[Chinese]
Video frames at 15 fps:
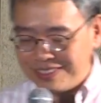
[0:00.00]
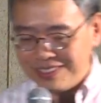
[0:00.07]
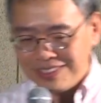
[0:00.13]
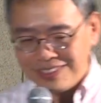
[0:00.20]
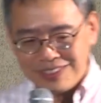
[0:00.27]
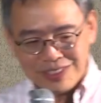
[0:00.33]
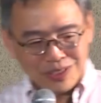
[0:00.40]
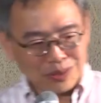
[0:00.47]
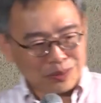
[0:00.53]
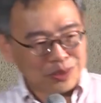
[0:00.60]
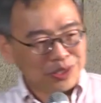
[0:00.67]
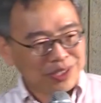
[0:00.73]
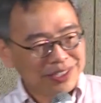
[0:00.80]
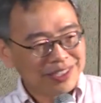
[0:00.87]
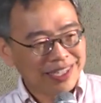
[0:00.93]
这这是我们
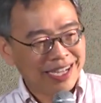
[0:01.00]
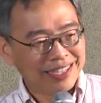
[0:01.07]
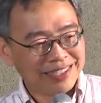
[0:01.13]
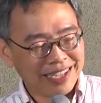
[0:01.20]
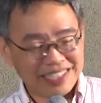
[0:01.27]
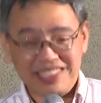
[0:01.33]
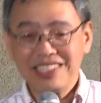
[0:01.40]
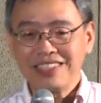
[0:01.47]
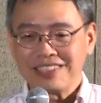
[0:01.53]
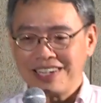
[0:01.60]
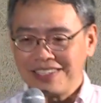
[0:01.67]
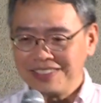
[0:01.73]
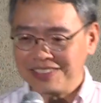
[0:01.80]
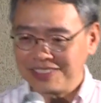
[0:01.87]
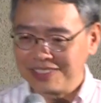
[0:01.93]
觉得这很很正
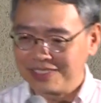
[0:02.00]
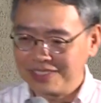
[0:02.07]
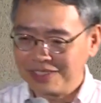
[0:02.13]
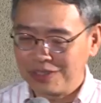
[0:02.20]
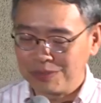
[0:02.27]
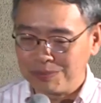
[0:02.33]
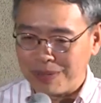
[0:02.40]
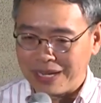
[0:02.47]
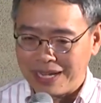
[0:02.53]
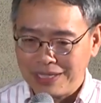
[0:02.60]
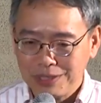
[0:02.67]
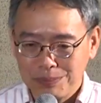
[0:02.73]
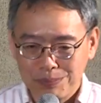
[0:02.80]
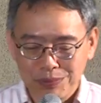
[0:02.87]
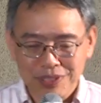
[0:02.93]
当的事。这个本来
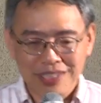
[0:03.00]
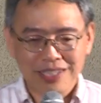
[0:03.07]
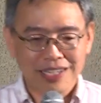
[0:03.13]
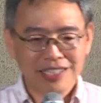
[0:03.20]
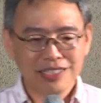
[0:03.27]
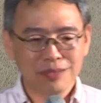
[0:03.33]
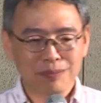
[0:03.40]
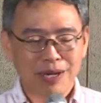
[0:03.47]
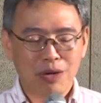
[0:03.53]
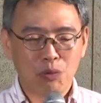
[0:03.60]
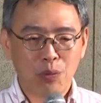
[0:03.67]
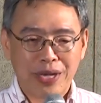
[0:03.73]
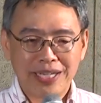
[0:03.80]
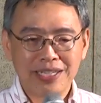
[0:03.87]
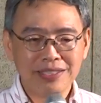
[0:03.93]
就不应该是把
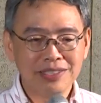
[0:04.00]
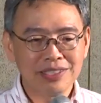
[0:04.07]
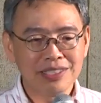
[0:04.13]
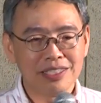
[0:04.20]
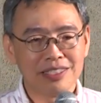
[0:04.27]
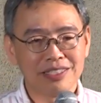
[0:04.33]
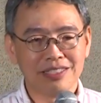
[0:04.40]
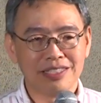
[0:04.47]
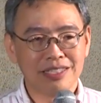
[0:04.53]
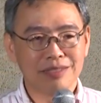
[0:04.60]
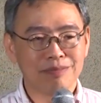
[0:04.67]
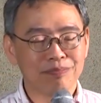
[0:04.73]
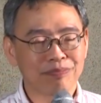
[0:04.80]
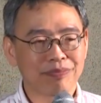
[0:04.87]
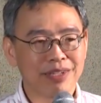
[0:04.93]
文跟社的
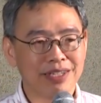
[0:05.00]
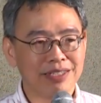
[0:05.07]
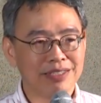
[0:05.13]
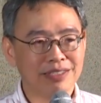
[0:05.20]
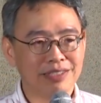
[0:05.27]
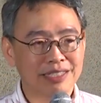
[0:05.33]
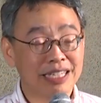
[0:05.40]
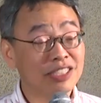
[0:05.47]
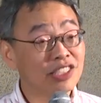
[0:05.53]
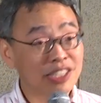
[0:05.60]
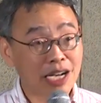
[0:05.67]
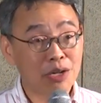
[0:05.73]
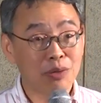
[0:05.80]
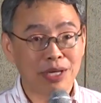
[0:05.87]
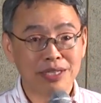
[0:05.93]
人，呃，跟
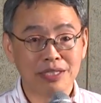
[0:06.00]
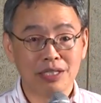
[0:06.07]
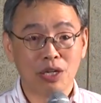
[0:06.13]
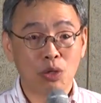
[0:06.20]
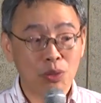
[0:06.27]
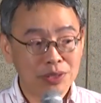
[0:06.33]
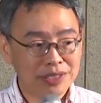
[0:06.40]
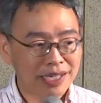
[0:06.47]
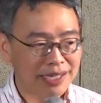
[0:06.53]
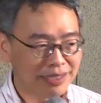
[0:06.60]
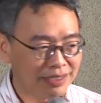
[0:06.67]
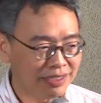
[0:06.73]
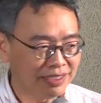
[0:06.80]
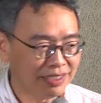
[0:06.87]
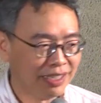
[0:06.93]
商管的人混在一
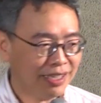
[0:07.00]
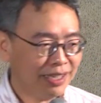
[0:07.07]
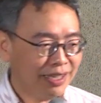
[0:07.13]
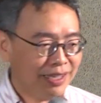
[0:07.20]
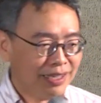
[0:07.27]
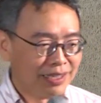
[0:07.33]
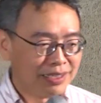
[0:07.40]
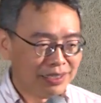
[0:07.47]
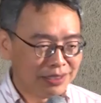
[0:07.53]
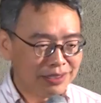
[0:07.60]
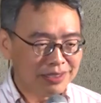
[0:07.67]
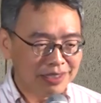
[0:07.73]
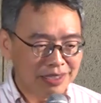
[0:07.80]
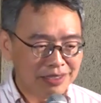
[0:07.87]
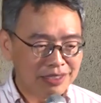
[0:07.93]
起。可
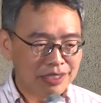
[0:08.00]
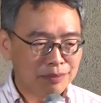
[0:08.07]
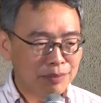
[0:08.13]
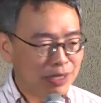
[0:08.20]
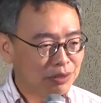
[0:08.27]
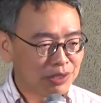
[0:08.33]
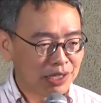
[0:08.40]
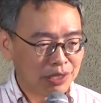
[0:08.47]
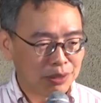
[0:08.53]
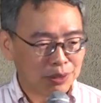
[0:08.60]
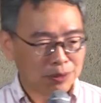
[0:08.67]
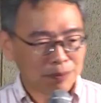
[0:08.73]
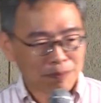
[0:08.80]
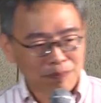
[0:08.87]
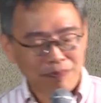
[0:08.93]
是这件事情没有成
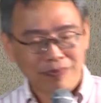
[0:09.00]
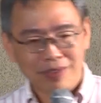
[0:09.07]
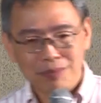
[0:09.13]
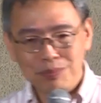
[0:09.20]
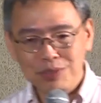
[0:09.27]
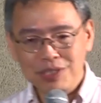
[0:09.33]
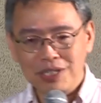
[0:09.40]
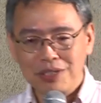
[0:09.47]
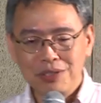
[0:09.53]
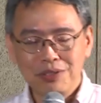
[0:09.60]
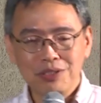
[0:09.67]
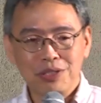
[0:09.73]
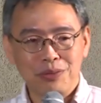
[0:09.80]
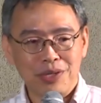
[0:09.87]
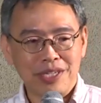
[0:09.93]
功。不成
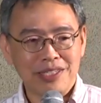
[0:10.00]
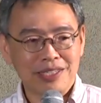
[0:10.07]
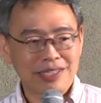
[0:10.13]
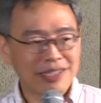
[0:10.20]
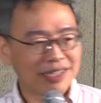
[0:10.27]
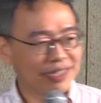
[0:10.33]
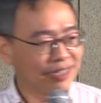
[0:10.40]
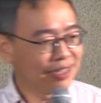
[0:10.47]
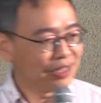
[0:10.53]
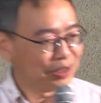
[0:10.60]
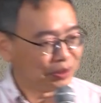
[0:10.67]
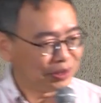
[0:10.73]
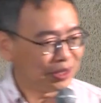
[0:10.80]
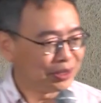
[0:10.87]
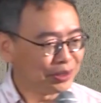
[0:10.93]
功的原因跟刚刚
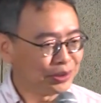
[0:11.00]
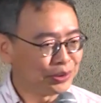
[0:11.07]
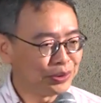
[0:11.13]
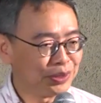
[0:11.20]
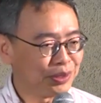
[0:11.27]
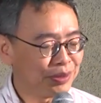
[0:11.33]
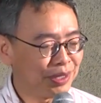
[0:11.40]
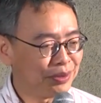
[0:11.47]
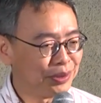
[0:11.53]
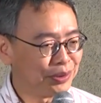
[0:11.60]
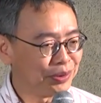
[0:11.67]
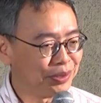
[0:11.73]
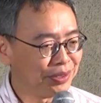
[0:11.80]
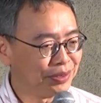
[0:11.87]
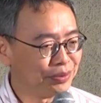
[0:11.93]
刘教授说的话，我
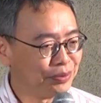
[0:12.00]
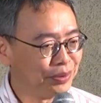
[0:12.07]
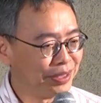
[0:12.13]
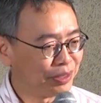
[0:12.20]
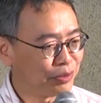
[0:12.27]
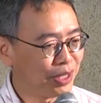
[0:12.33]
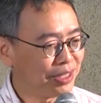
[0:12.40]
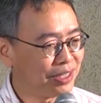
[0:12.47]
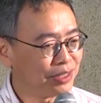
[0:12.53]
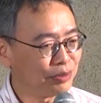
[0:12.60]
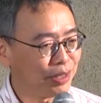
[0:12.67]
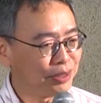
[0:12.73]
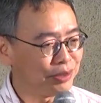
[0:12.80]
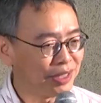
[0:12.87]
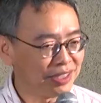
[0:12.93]
觉得我的观念是
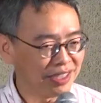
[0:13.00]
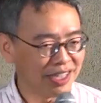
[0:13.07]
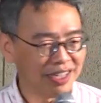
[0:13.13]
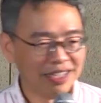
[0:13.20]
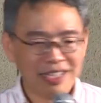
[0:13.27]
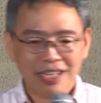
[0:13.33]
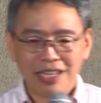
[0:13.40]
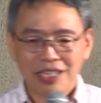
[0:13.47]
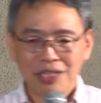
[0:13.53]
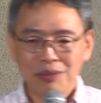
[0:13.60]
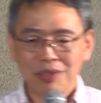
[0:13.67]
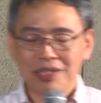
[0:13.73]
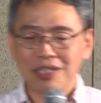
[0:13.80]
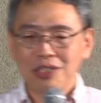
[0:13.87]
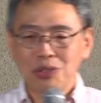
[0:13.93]
完全一样，因
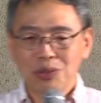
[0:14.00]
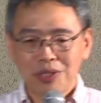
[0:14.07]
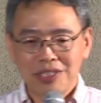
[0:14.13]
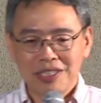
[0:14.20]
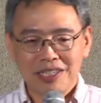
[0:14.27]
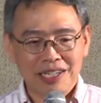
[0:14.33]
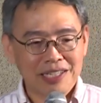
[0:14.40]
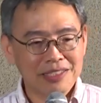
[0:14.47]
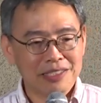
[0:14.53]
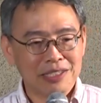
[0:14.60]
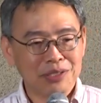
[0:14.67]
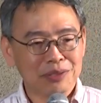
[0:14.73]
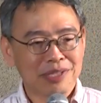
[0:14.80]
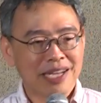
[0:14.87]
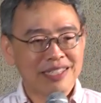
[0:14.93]
为做课纲的
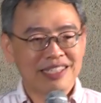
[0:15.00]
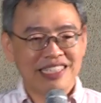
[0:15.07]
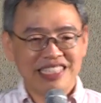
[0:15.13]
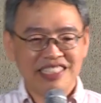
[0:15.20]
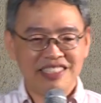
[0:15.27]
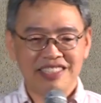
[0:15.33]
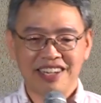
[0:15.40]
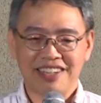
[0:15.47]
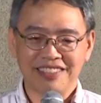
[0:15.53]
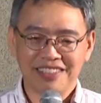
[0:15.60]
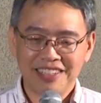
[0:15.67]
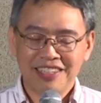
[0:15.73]
人有他的理想，